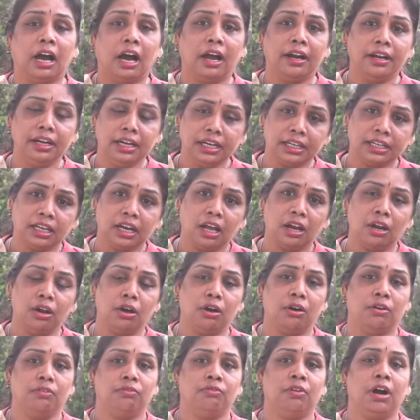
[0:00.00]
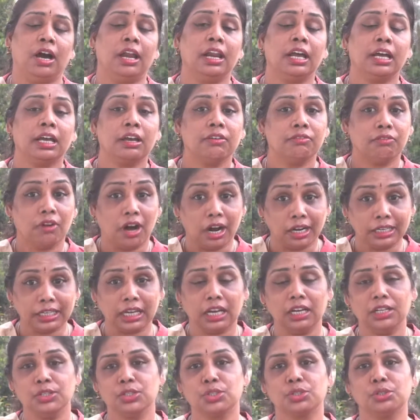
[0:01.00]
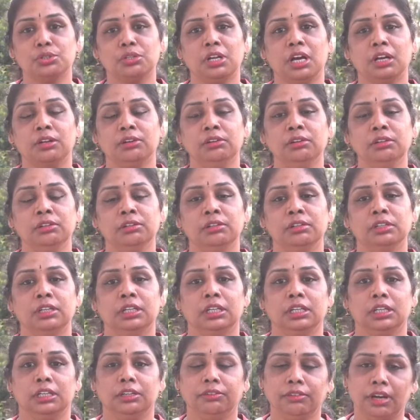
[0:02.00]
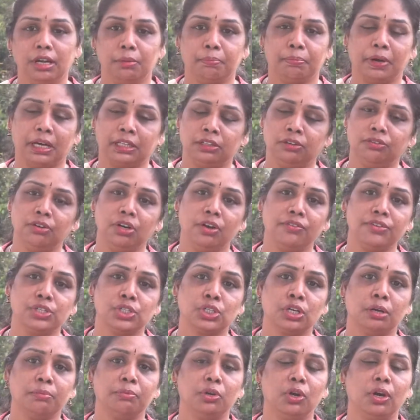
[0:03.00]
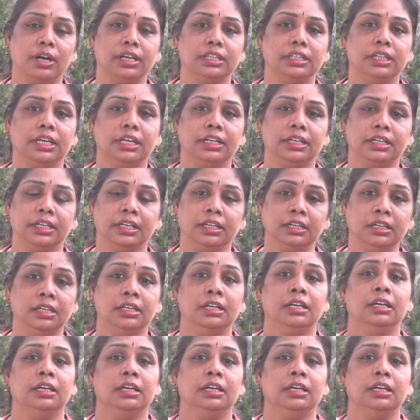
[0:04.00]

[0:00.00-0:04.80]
అన్నిట్లల్లో వాళ్ళకే వాటాలు ఇస్తున్నారు ఈవెన్ పదవుల విషయంలో అయితే ఏంటి